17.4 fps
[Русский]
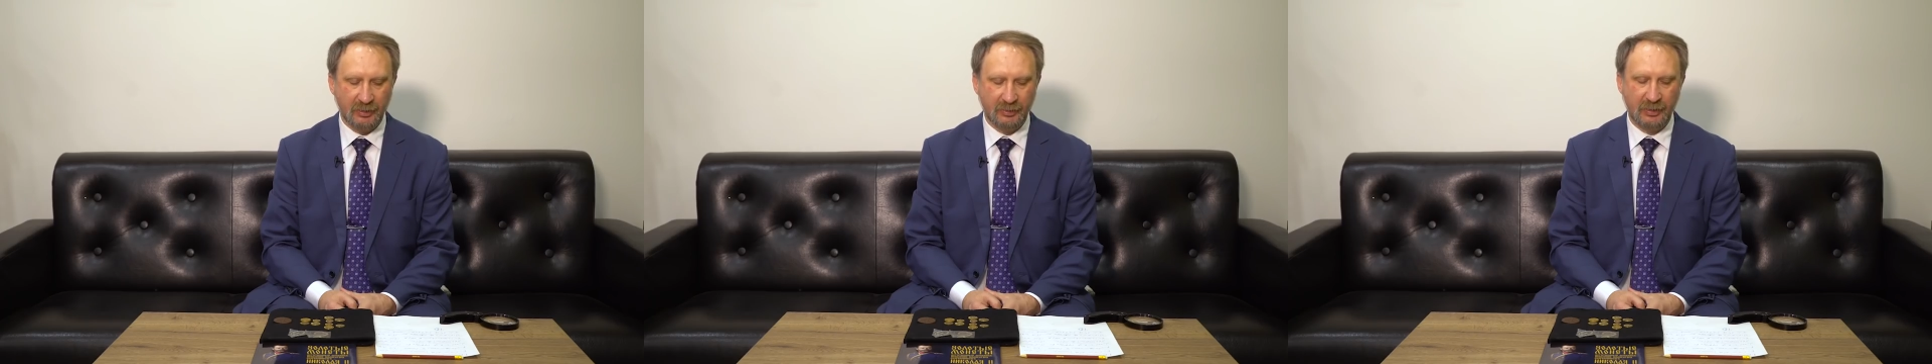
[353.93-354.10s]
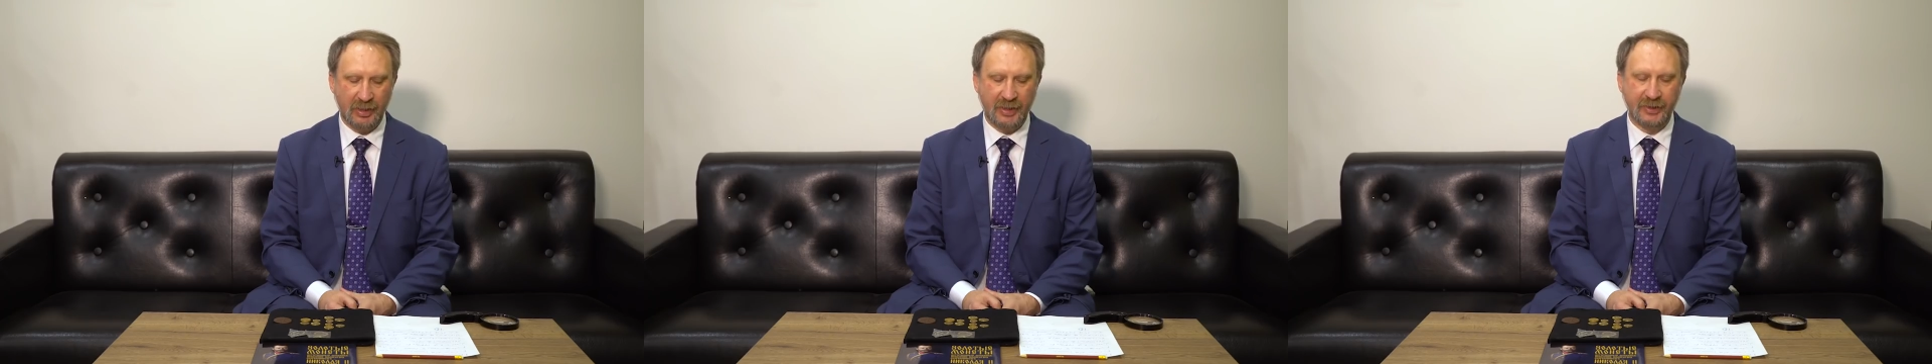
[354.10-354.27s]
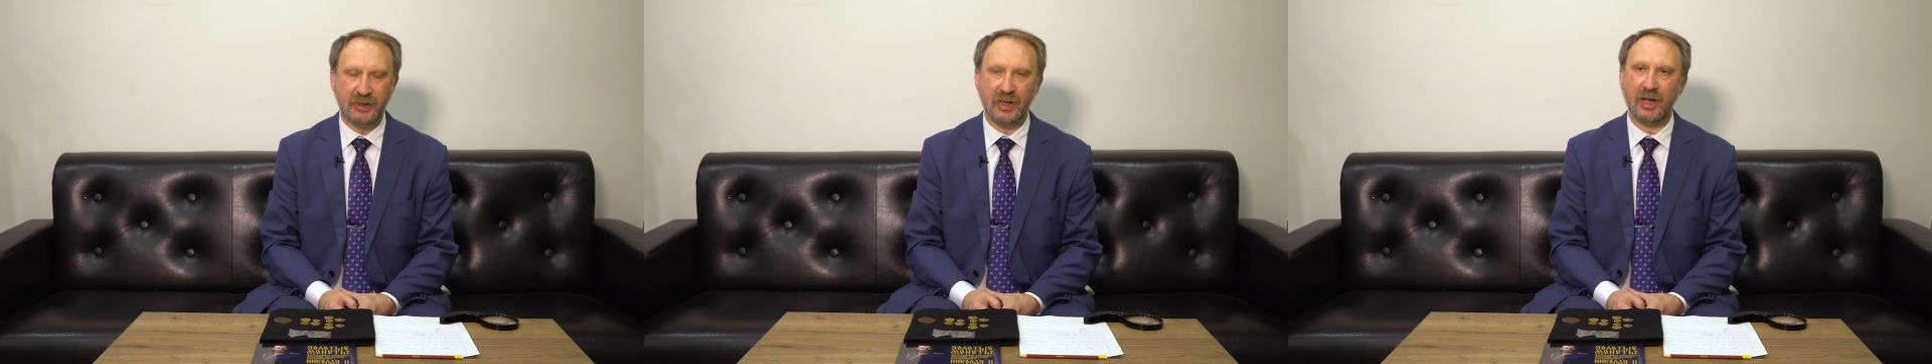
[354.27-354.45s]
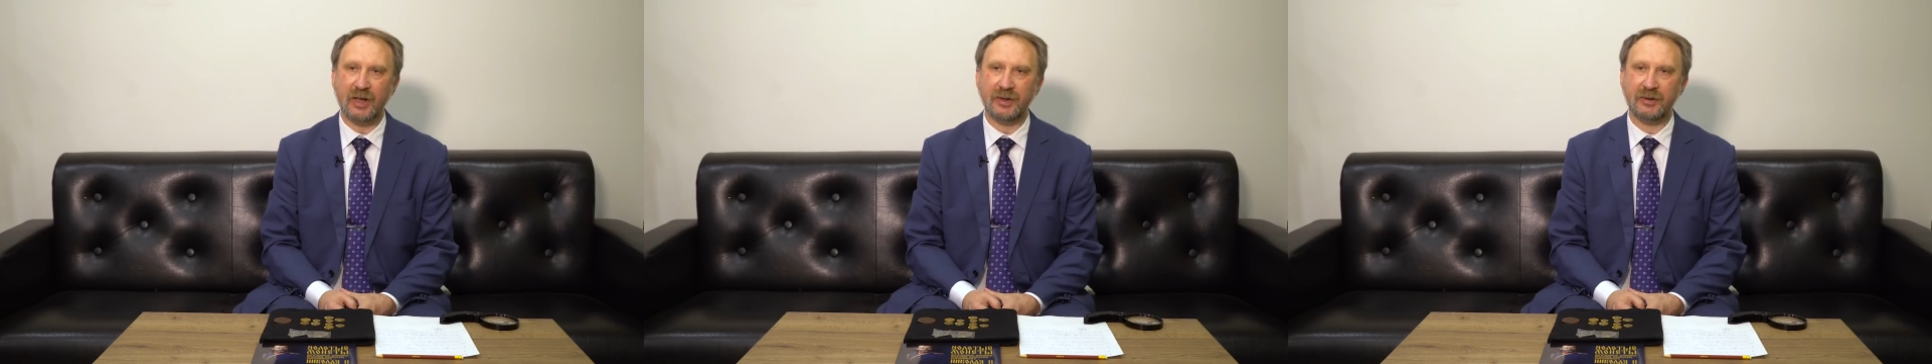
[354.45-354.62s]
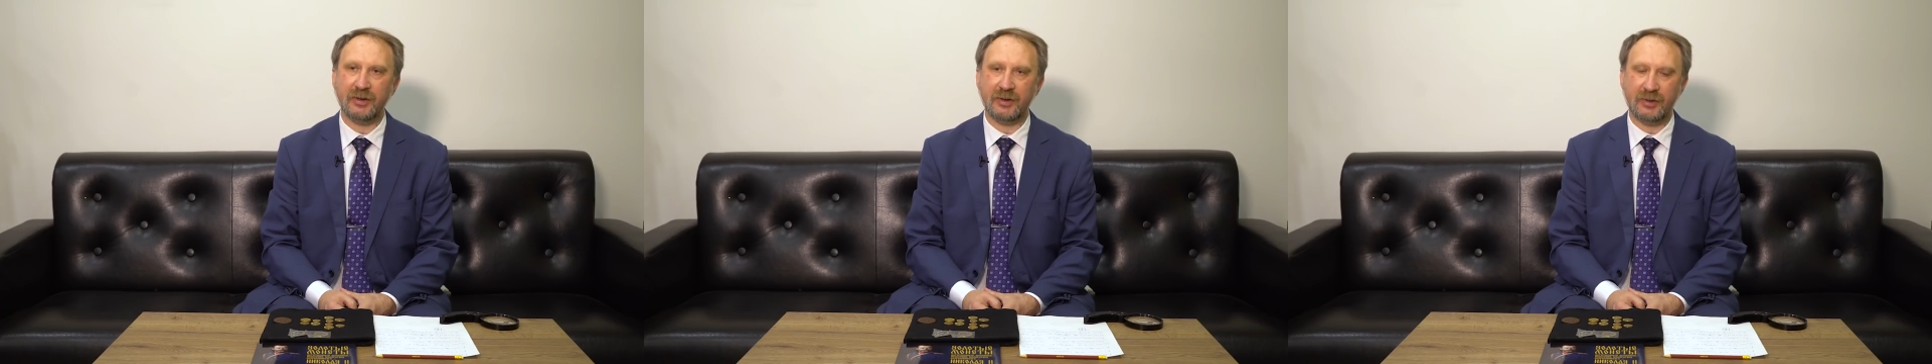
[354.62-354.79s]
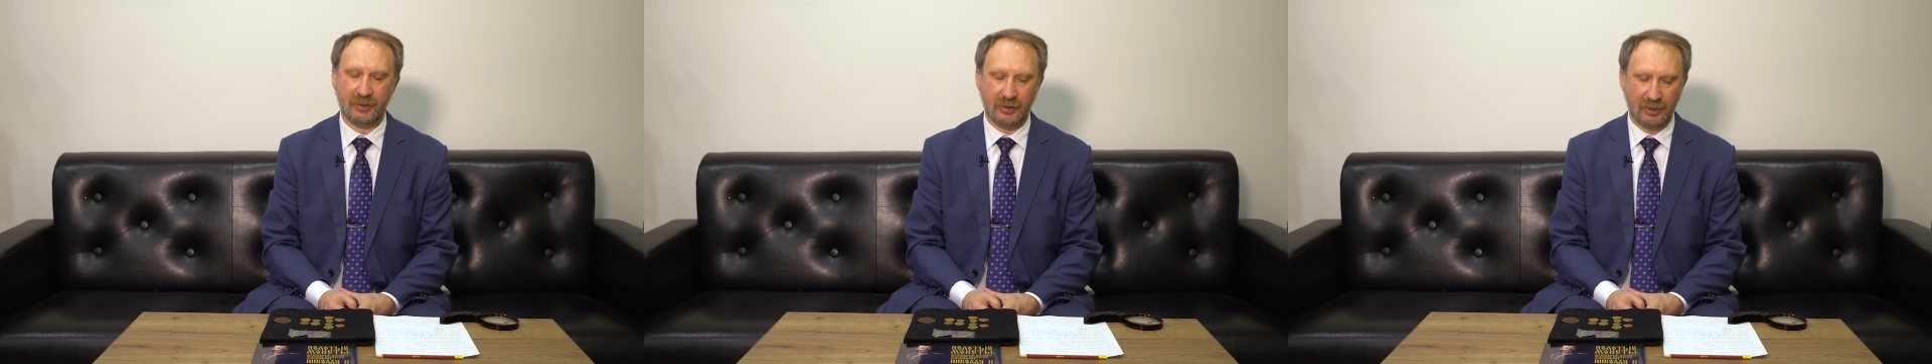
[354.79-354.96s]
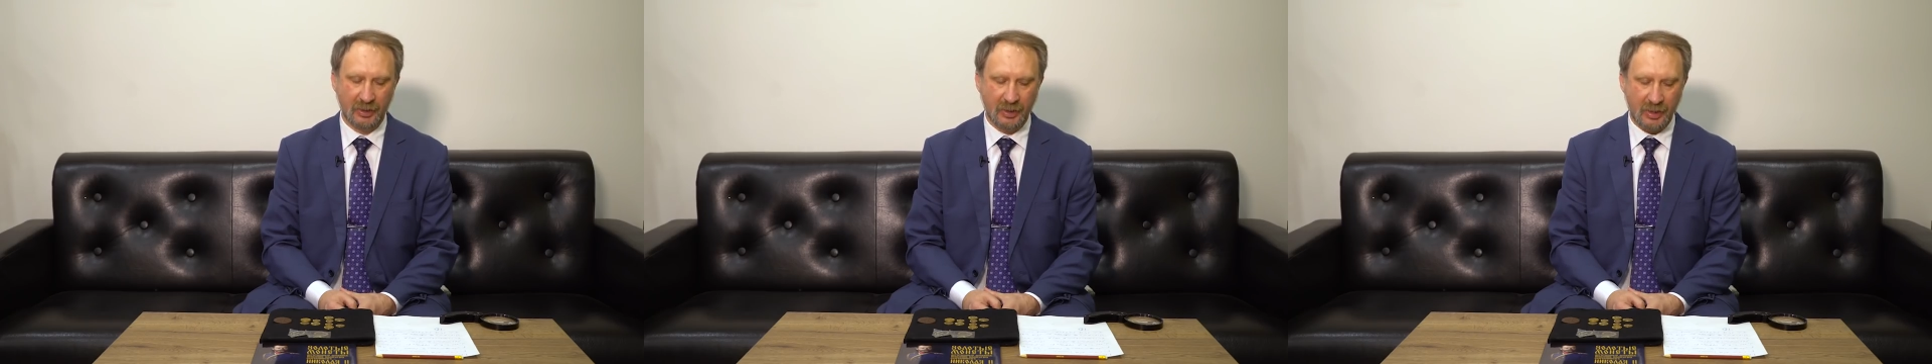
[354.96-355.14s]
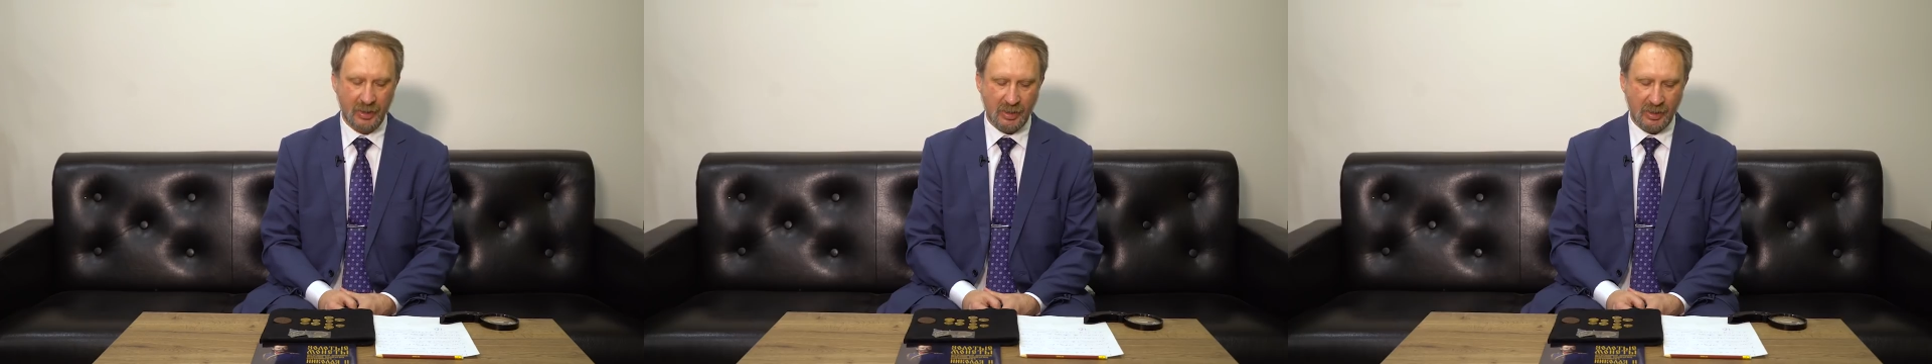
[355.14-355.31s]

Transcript: на Яндексе,